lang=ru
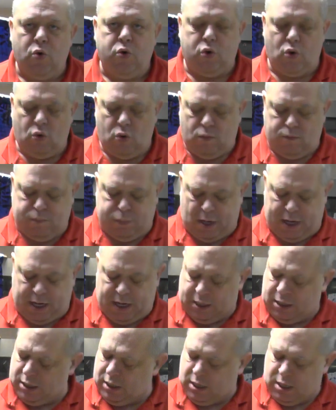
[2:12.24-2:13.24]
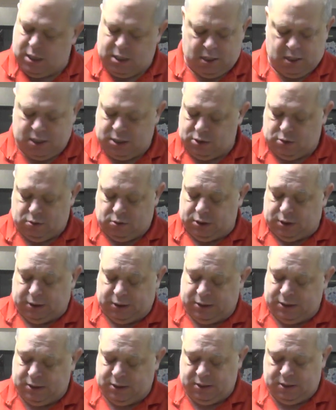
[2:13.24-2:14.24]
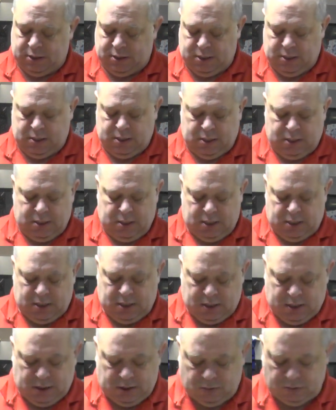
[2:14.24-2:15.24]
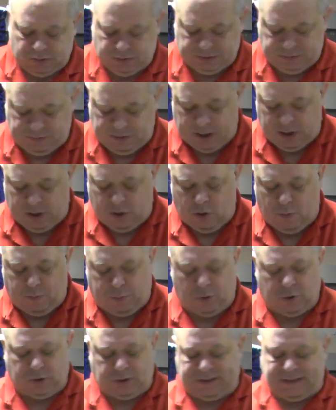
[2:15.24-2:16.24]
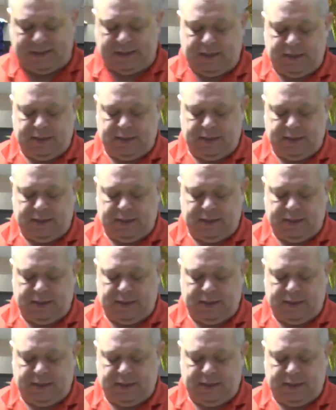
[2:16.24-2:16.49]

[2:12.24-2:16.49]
Фу, блин. Ну это ну, зверье просто.